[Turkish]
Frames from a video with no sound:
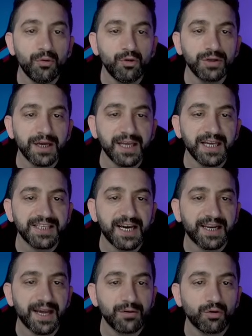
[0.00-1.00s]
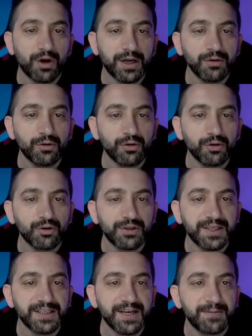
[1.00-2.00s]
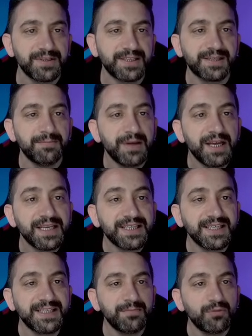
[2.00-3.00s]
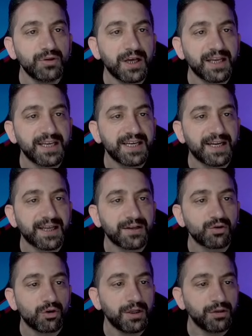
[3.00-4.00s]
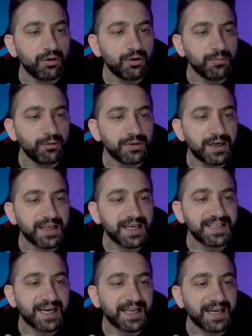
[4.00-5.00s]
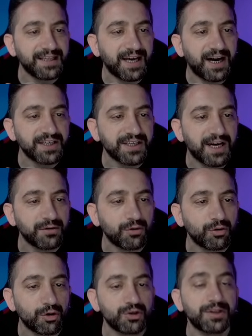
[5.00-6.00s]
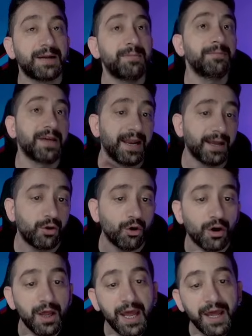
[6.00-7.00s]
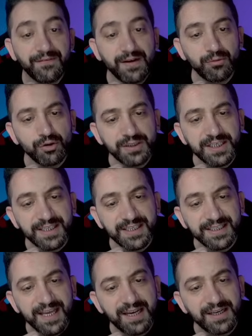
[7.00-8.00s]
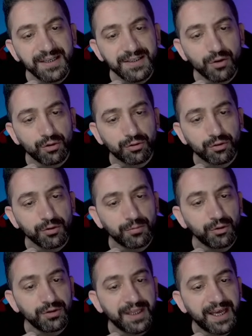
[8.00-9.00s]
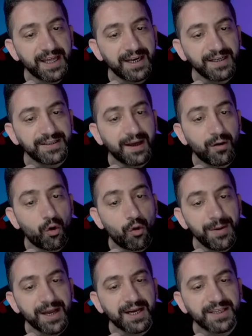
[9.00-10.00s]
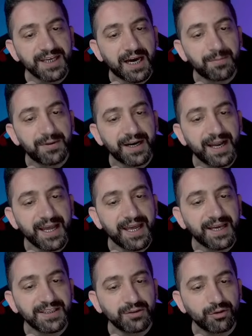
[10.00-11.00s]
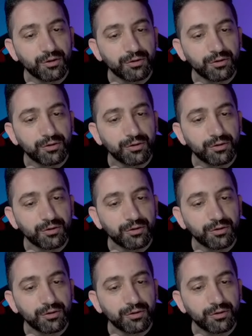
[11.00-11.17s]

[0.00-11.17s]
Buradan geçerken yukarı doğru göstereceğim cisim. Cisim buradan geçerken sola doğru, buradan geçerken de aşağı doğru göstermem gerekiyor ve bunun çizgisel hız olduğunu, bunun değerinin de omega çarpı r'ye eşit